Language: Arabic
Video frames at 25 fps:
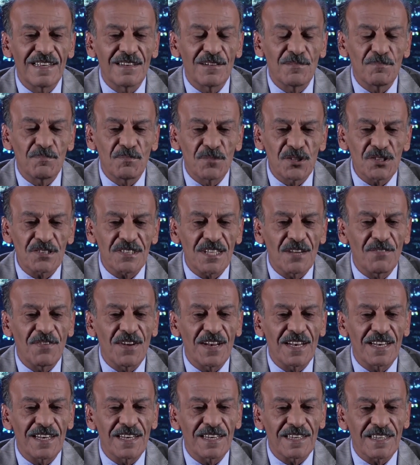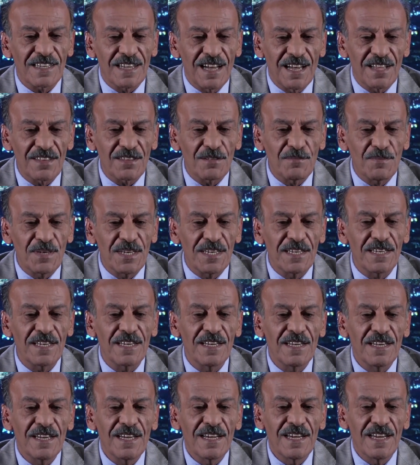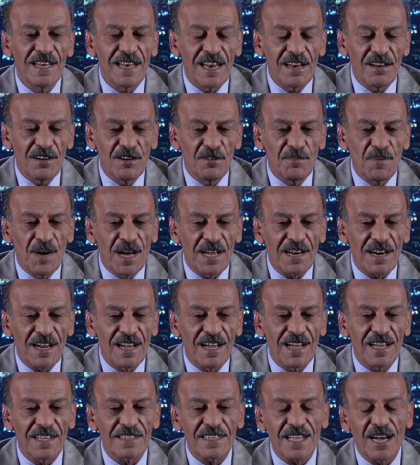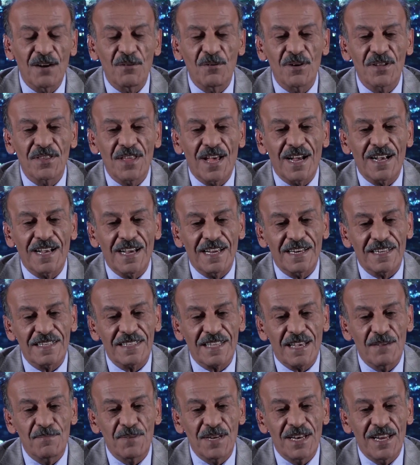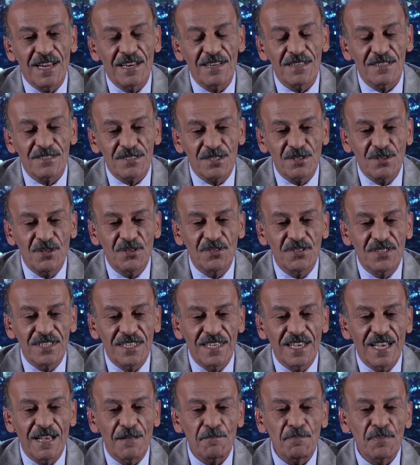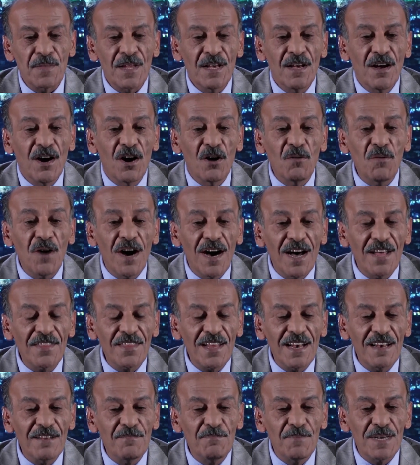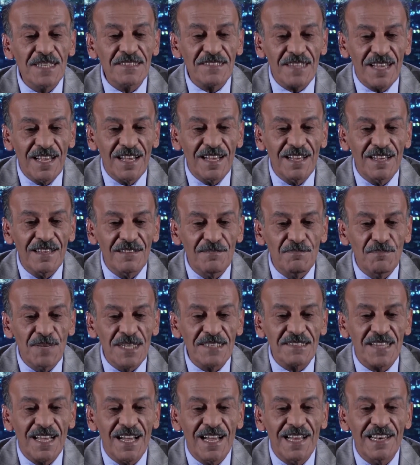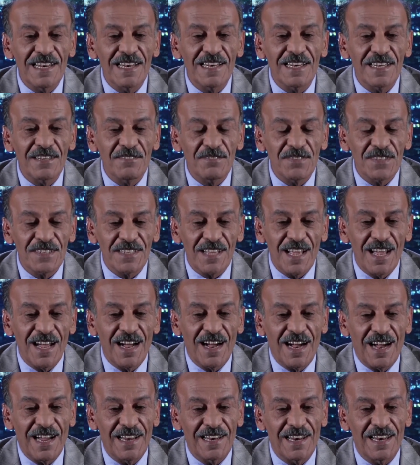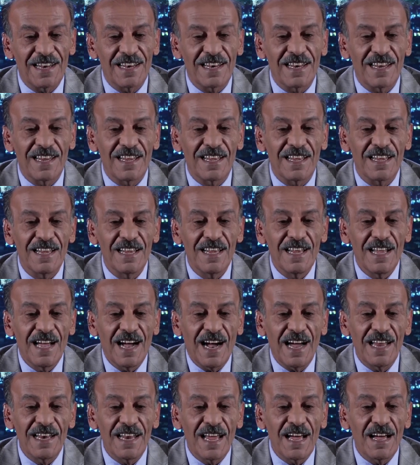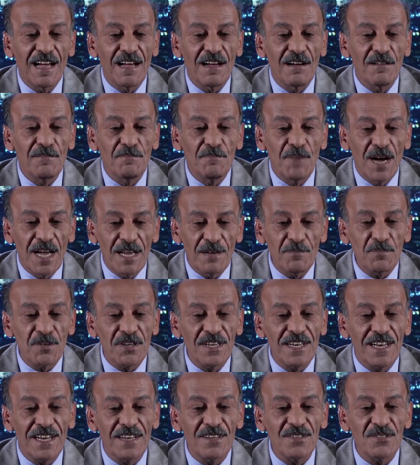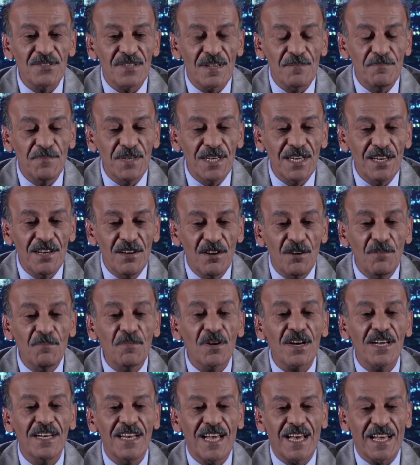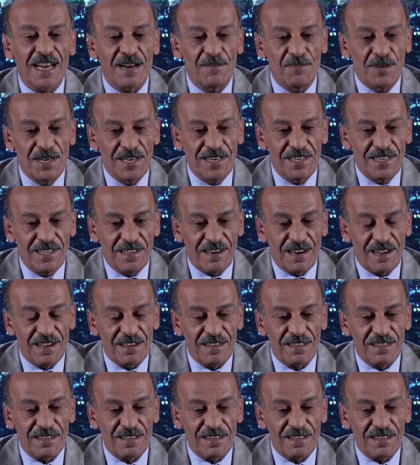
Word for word: مصطفى الكاظمي الى الامارات او اذا كانت قبلها للسعوديه هو هذا المسعى مسعى للانفتاح على على ما يمكن ان نسميه العمق العربي للعراق